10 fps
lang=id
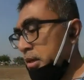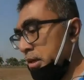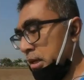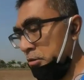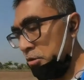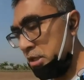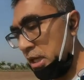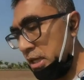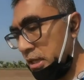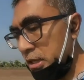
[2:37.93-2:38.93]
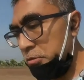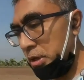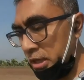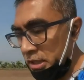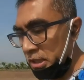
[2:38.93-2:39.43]
Nah, untuk cara yang
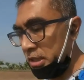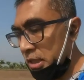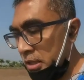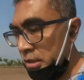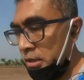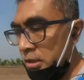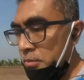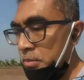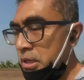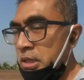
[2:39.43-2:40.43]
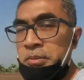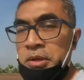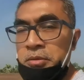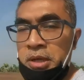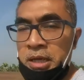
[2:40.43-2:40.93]
kedua ini kita banyak
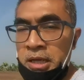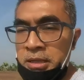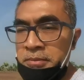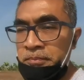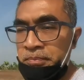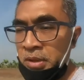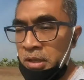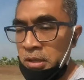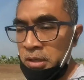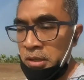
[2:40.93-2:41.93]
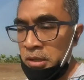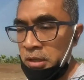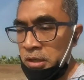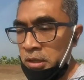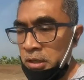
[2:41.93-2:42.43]
menggunakan
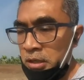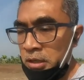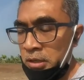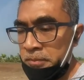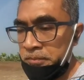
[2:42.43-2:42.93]
uh,